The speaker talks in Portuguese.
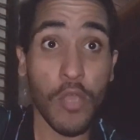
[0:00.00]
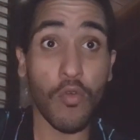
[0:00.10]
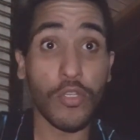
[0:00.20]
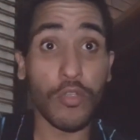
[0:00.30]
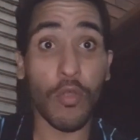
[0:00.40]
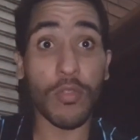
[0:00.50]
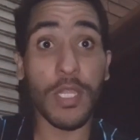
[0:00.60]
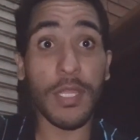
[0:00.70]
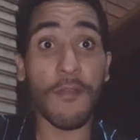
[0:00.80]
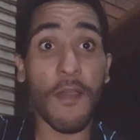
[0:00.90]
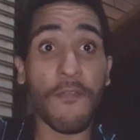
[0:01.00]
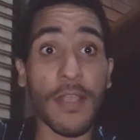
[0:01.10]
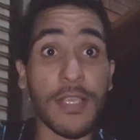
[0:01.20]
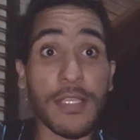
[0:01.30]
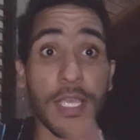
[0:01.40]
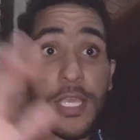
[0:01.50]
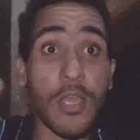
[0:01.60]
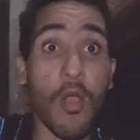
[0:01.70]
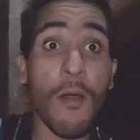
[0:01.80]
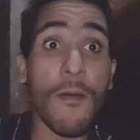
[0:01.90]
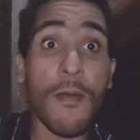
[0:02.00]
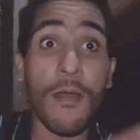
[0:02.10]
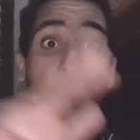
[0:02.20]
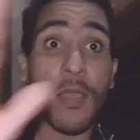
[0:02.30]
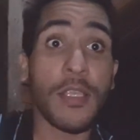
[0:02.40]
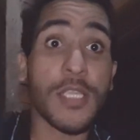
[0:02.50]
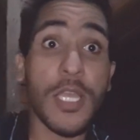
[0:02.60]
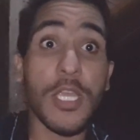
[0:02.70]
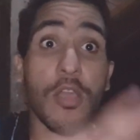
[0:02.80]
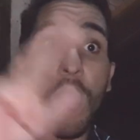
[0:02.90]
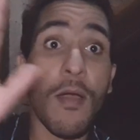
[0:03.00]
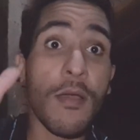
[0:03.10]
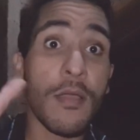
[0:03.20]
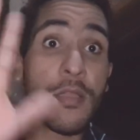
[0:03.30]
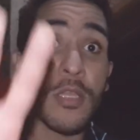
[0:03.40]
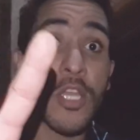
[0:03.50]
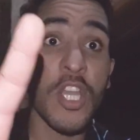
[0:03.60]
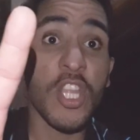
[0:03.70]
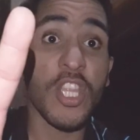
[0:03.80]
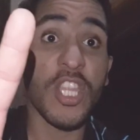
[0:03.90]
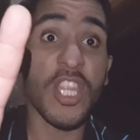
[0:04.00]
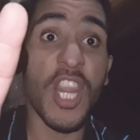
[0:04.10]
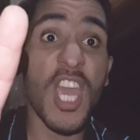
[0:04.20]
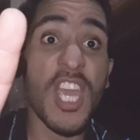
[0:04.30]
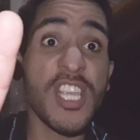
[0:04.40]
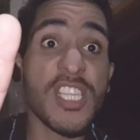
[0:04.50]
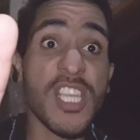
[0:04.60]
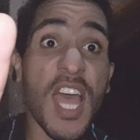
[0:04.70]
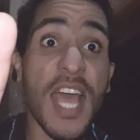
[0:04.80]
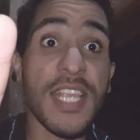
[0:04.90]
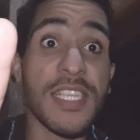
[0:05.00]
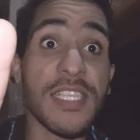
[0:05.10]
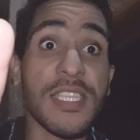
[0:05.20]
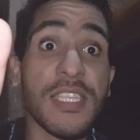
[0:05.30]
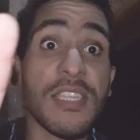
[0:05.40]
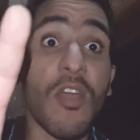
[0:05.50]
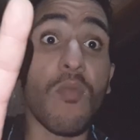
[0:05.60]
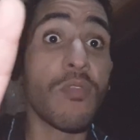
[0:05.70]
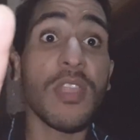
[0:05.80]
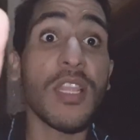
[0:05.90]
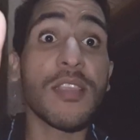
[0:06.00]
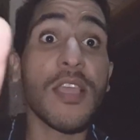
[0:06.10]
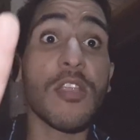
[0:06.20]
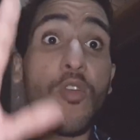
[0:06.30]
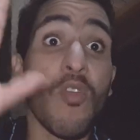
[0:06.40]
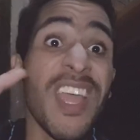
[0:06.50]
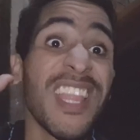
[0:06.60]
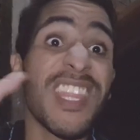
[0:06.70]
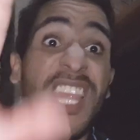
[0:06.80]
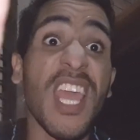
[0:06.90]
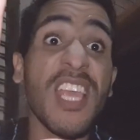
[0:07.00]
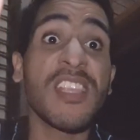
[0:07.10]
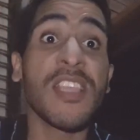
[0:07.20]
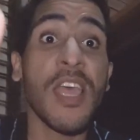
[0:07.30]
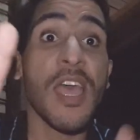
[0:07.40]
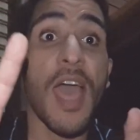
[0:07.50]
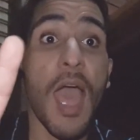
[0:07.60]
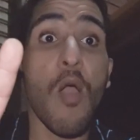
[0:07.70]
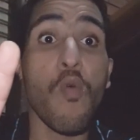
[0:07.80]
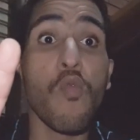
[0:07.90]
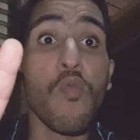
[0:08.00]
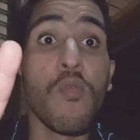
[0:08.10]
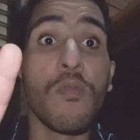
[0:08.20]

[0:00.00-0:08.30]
E hoje o Londrina vai fazer isso aqui, ó. Isso aqui, ó. 3 a... Não, 3 a 0 não. 3 a 1.